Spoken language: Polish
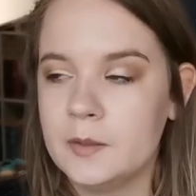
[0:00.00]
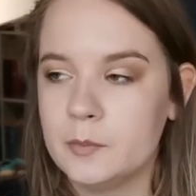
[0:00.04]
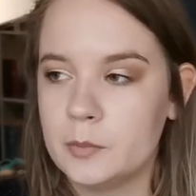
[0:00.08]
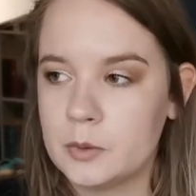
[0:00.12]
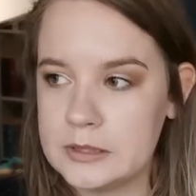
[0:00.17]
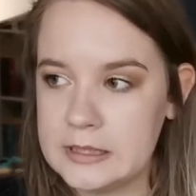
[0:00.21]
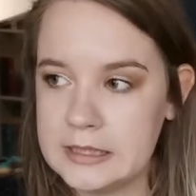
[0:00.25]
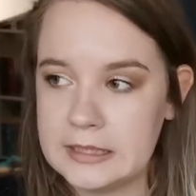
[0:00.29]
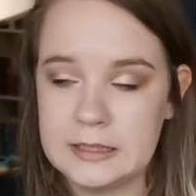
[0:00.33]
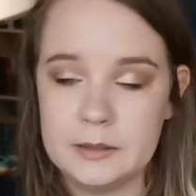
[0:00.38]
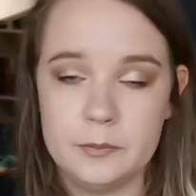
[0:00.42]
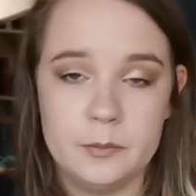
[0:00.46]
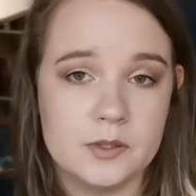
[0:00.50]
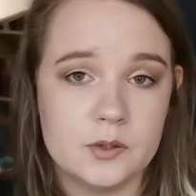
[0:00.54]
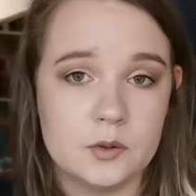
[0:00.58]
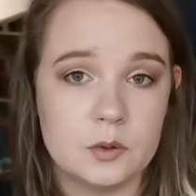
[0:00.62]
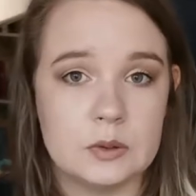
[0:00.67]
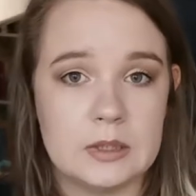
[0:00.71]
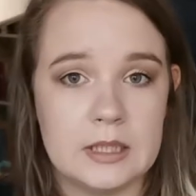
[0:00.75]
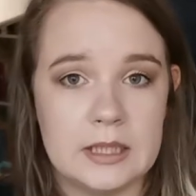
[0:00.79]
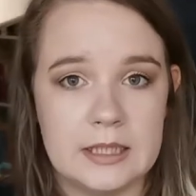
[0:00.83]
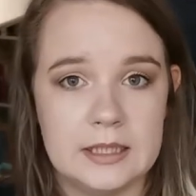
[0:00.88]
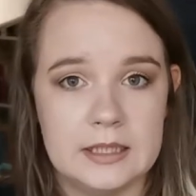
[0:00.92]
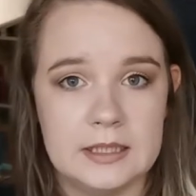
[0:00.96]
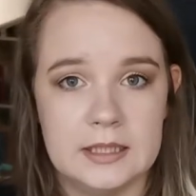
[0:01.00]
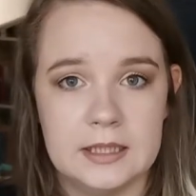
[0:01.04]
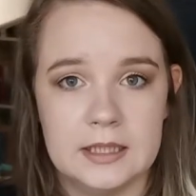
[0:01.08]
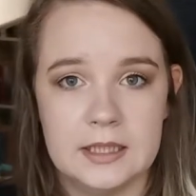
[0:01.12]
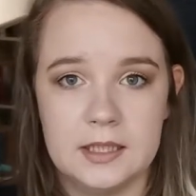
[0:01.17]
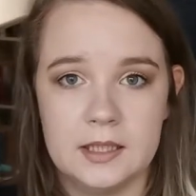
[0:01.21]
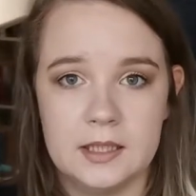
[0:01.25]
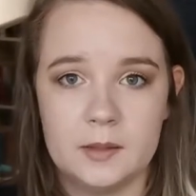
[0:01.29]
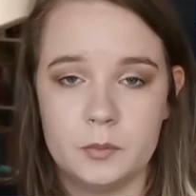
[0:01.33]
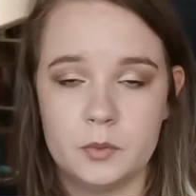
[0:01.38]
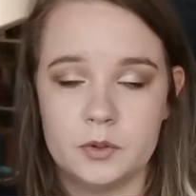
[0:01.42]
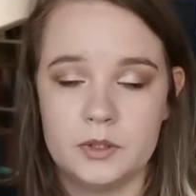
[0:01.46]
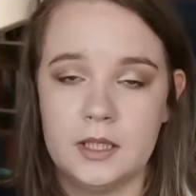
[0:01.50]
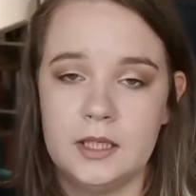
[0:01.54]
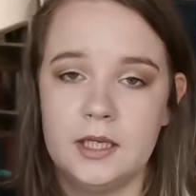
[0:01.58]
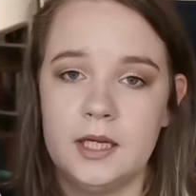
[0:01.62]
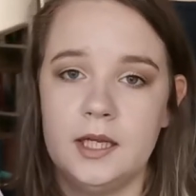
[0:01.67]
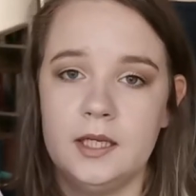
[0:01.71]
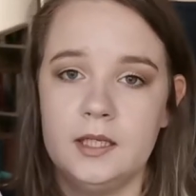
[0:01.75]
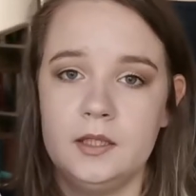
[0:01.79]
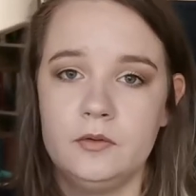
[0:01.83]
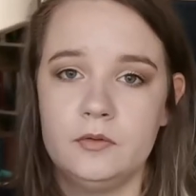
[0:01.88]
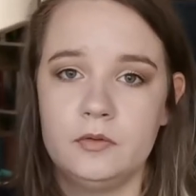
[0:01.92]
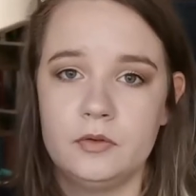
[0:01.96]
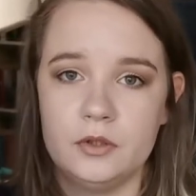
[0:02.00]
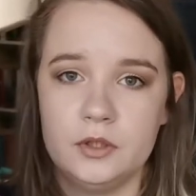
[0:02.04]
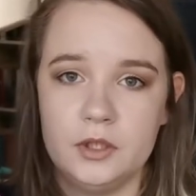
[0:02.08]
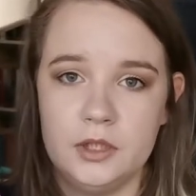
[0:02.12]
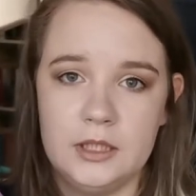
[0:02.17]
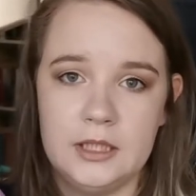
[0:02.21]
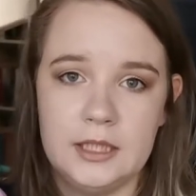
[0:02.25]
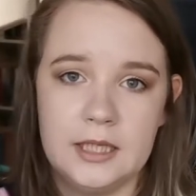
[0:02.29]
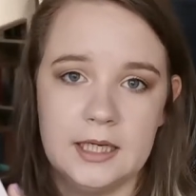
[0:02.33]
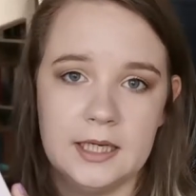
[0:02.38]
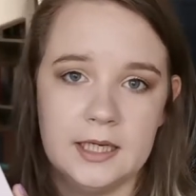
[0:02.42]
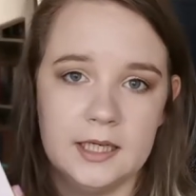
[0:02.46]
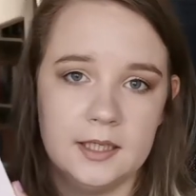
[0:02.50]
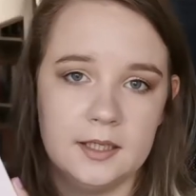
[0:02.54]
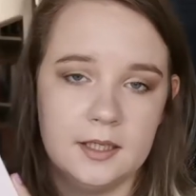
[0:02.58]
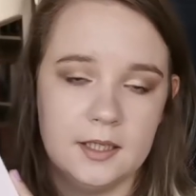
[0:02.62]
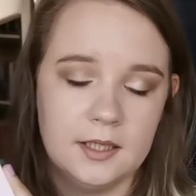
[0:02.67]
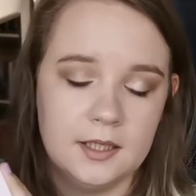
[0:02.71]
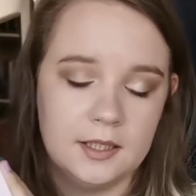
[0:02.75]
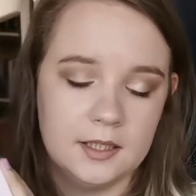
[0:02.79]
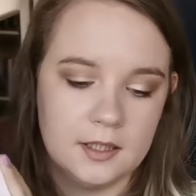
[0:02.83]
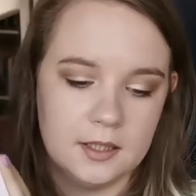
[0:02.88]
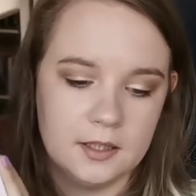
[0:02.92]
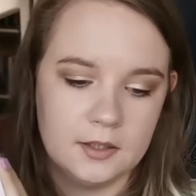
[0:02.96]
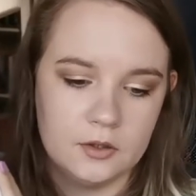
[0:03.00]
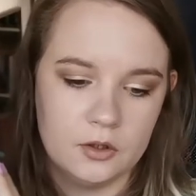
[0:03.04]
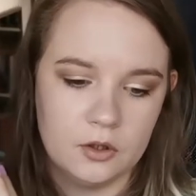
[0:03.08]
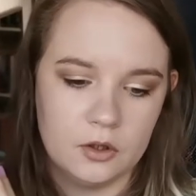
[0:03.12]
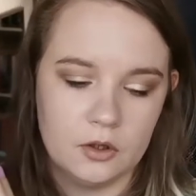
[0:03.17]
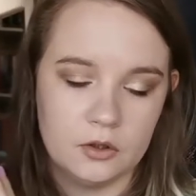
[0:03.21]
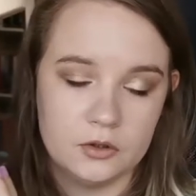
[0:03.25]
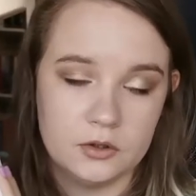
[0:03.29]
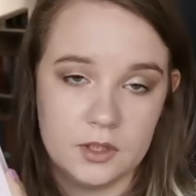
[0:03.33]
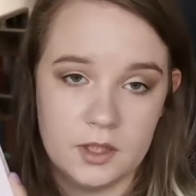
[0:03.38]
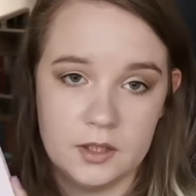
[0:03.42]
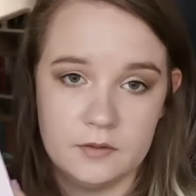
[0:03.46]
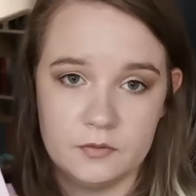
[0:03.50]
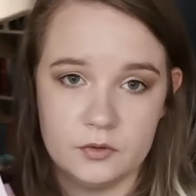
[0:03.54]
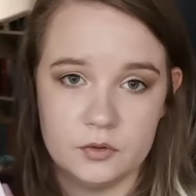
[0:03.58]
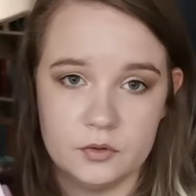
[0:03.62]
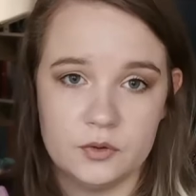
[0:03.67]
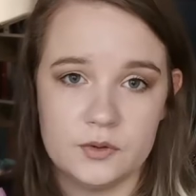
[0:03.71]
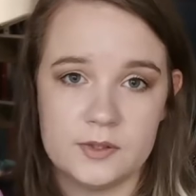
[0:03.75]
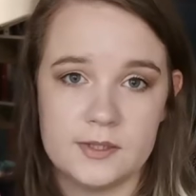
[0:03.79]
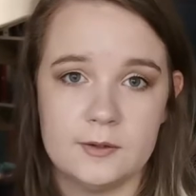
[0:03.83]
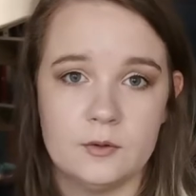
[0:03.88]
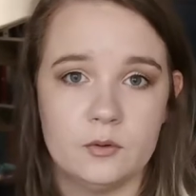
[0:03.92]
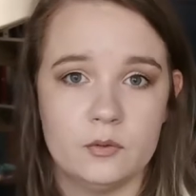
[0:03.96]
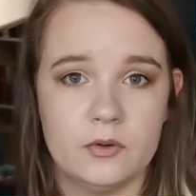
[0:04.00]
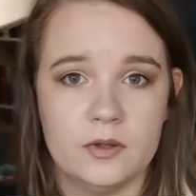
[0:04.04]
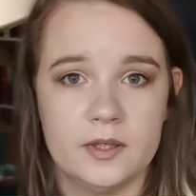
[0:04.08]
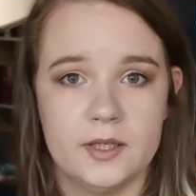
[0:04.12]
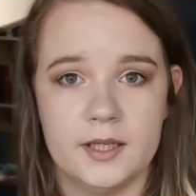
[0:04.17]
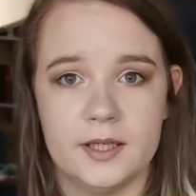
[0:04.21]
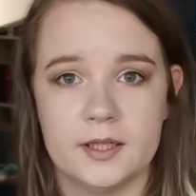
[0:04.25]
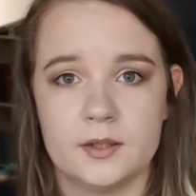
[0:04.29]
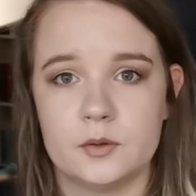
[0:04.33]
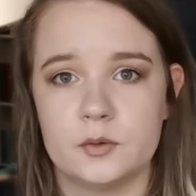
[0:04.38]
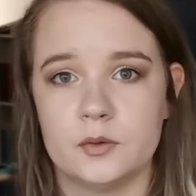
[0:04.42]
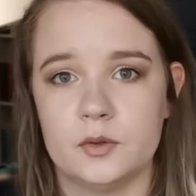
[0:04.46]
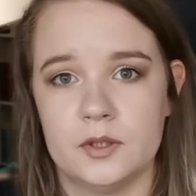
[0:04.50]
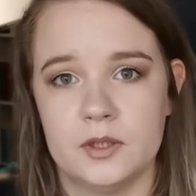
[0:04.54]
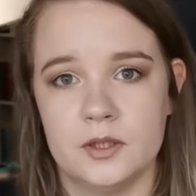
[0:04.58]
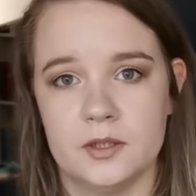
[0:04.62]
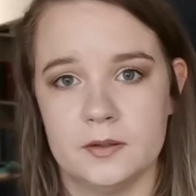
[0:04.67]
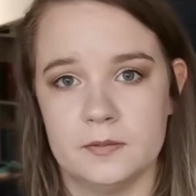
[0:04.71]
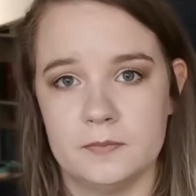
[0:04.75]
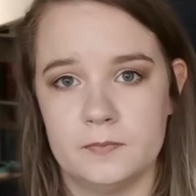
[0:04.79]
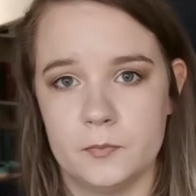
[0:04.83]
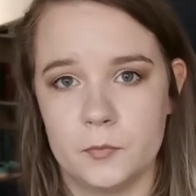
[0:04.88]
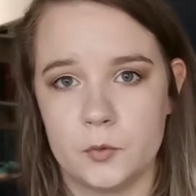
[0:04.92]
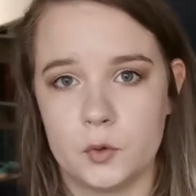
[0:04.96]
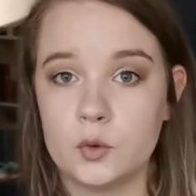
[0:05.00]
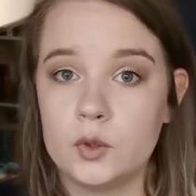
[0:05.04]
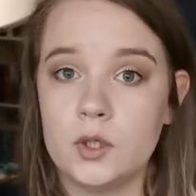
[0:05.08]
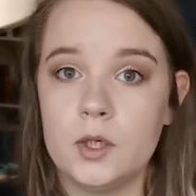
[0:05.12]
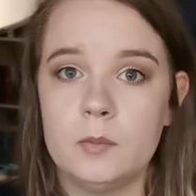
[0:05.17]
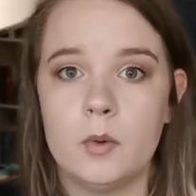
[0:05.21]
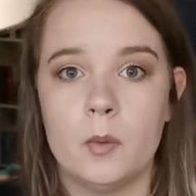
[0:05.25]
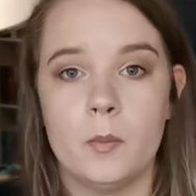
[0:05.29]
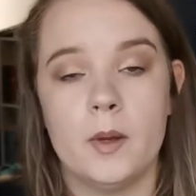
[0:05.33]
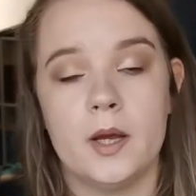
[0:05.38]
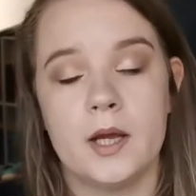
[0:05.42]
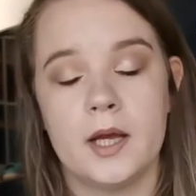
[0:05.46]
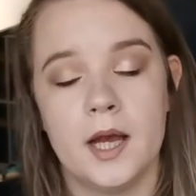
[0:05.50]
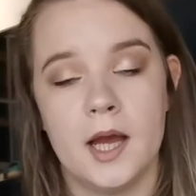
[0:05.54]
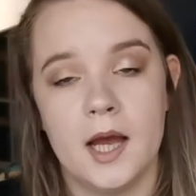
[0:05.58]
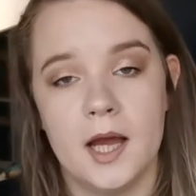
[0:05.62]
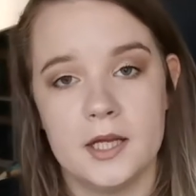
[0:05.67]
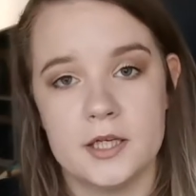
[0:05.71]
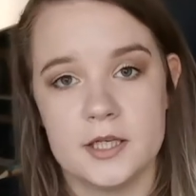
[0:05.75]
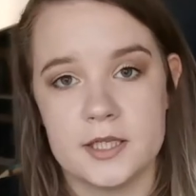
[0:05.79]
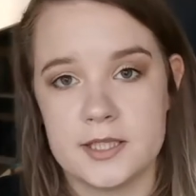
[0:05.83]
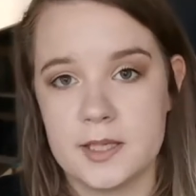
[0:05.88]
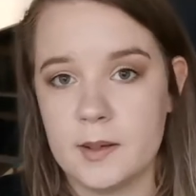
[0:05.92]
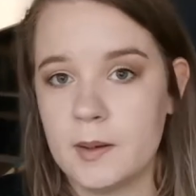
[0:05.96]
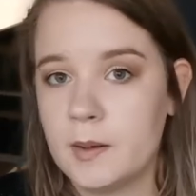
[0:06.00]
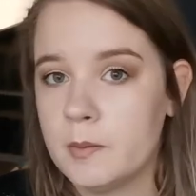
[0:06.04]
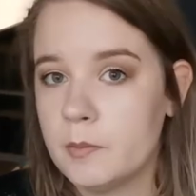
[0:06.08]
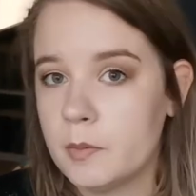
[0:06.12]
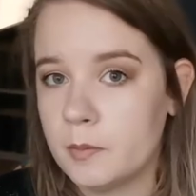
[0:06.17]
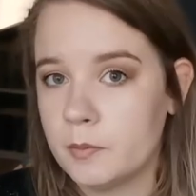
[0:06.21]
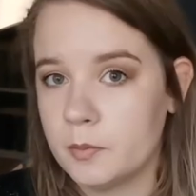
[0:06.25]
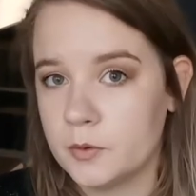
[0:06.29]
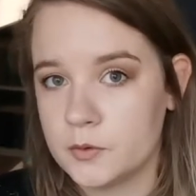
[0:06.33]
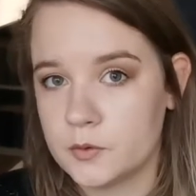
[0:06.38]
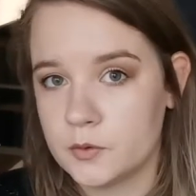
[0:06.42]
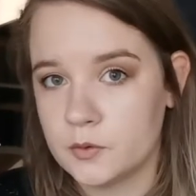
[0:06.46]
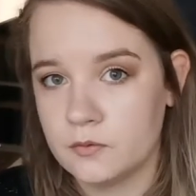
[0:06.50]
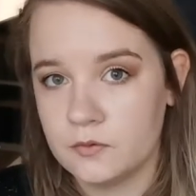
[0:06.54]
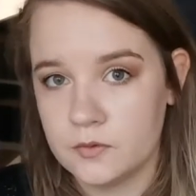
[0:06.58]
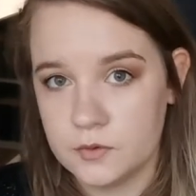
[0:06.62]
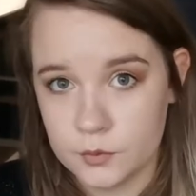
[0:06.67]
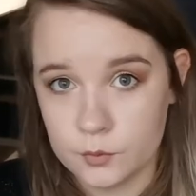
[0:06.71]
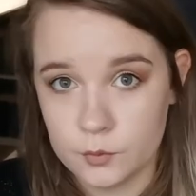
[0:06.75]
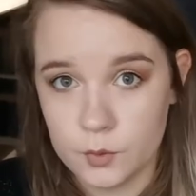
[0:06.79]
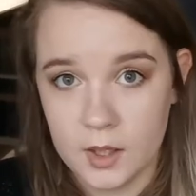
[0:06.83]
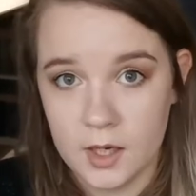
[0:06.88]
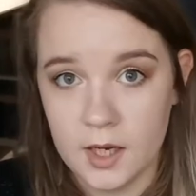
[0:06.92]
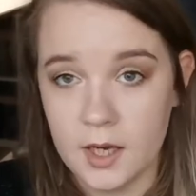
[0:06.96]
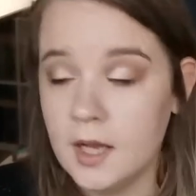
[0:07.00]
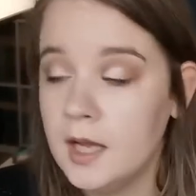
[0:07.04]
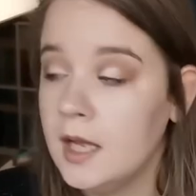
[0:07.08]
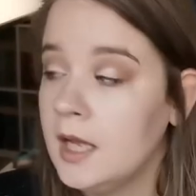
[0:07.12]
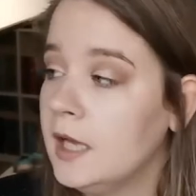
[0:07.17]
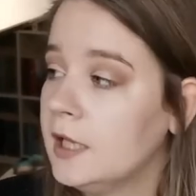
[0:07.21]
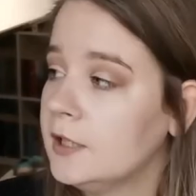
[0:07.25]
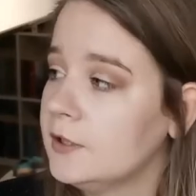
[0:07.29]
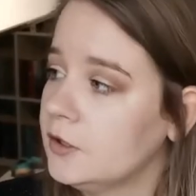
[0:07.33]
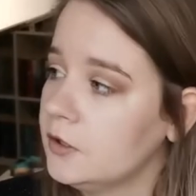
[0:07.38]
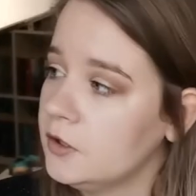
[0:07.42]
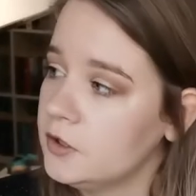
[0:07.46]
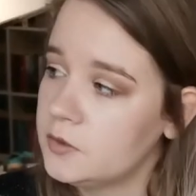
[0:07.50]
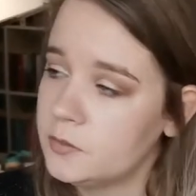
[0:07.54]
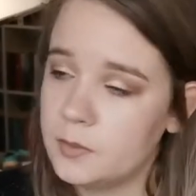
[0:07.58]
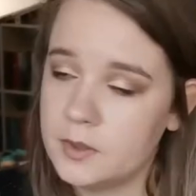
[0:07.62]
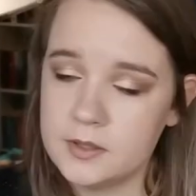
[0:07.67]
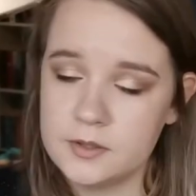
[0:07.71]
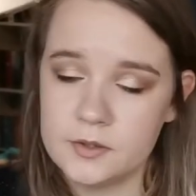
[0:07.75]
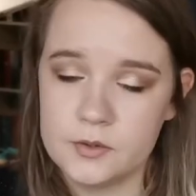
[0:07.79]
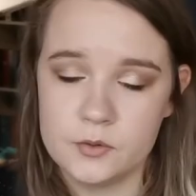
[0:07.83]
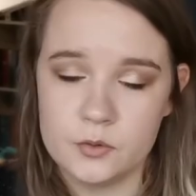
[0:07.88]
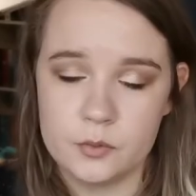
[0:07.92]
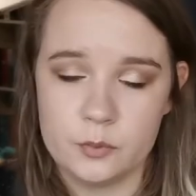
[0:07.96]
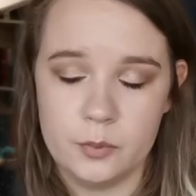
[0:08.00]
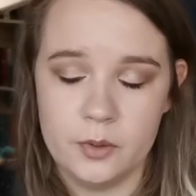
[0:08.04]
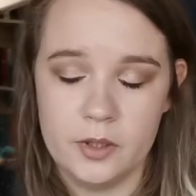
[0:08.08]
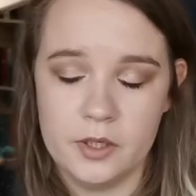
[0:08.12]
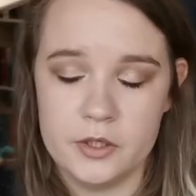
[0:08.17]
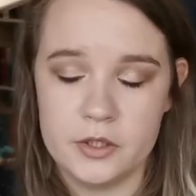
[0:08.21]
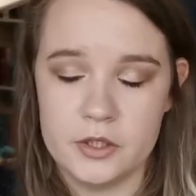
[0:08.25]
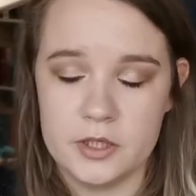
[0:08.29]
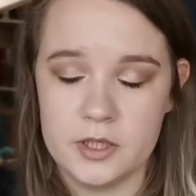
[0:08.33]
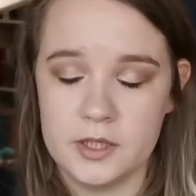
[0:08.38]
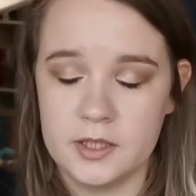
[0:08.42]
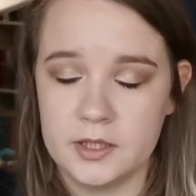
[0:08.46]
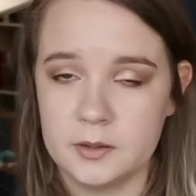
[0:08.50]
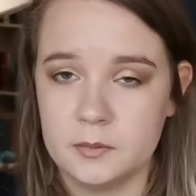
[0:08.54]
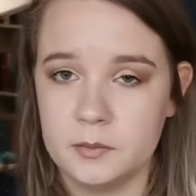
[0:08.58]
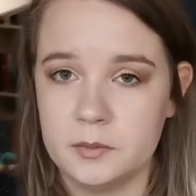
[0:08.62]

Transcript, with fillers: Poza tym jest tutaj e, podana infolinia e, do telefonu zaufania, który, który pomaga, a czasami po prostu wysłucha. To jest bardzo super, że